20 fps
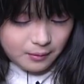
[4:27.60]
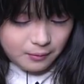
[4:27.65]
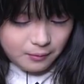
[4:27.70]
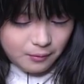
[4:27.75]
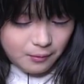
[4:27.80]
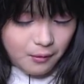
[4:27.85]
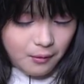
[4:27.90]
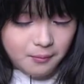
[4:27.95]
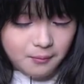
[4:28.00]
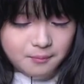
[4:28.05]

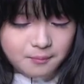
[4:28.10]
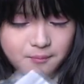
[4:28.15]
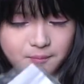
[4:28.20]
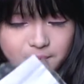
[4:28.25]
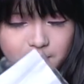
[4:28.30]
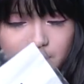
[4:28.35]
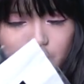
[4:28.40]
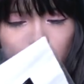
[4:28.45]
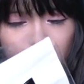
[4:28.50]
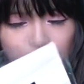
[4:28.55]
Duh.
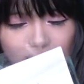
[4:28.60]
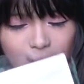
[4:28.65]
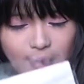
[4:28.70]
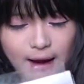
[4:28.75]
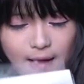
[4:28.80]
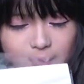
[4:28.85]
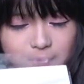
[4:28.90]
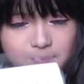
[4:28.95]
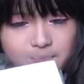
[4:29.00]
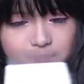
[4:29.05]

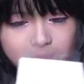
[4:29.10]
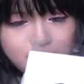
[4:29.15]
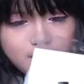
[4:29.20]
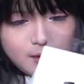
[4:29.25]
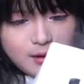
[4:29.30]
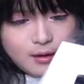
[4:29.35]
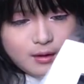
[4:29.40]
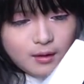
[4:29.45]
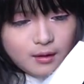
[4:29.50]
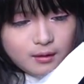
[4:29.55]
Oke. Okay
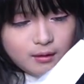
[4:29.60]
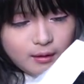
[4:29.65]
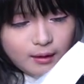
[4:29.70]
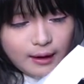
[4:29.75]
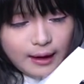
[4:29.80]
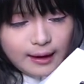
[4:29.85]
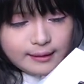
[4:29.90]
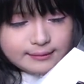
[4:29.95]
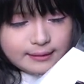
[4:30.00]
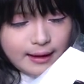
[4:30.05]

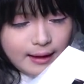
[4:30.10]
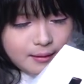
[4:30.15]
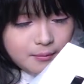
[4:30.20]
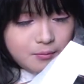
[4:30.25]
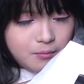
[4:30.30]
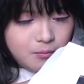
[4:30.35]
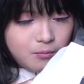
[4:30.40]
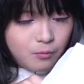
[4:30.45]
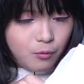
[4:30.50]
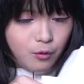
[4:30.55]
sekarang
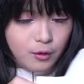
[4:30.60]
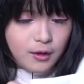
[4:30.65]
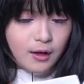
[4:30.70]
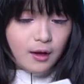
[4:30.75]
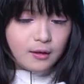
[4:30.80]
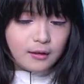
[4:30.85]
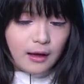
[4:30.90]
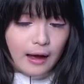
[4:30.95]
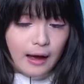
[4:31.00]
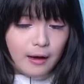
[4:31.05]
oh ini
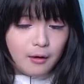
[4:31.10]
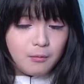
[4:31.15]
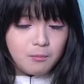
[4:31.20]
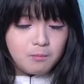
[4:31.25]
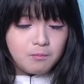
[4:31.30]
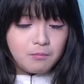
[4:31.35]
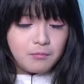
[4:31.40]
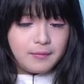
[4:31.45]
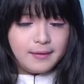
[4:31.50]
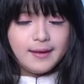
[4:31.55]
ada
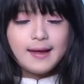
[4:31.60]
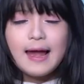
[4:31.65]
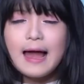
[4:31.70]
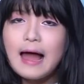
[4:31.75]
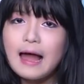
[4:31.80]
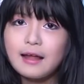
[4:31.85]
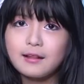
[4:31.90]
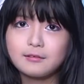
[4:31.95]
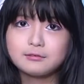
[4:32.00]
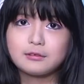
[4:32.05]

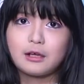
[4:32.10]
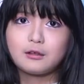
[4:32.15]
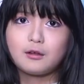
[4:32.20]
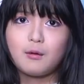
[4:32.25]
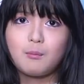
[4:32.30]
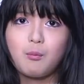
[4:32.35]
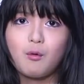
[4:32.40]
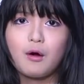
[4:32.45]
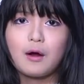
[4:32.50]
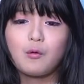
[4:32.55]
ya ternyata
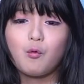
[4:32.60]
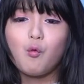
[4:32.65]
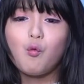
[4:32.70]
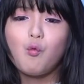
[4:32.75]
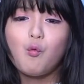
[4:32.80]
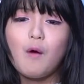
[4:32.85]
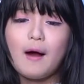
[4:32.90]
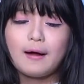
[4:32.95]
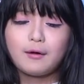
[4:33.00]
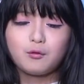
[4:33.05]
bukan
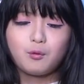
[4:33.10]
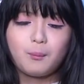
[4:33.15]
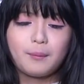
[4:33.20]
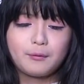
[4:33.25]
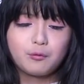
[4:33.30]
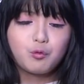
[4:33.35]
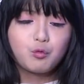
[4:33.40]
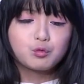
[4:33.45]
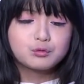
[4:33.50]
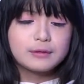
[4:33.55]
uang cuma
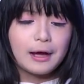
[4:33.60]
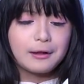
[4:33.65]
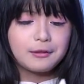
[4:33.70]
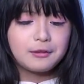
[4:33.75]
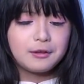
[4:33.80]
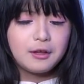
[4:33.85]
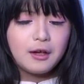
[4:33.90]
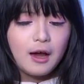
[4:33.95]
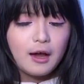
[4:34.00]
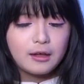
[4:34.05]
surat
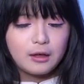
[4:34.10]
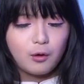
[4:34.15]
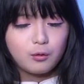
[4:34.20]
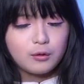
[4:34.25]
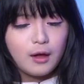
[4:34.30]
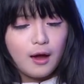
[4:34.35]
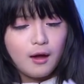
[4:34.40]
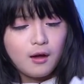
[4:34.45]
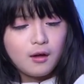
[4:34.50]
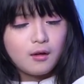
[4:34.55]
ya ya
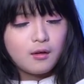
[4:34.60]
udah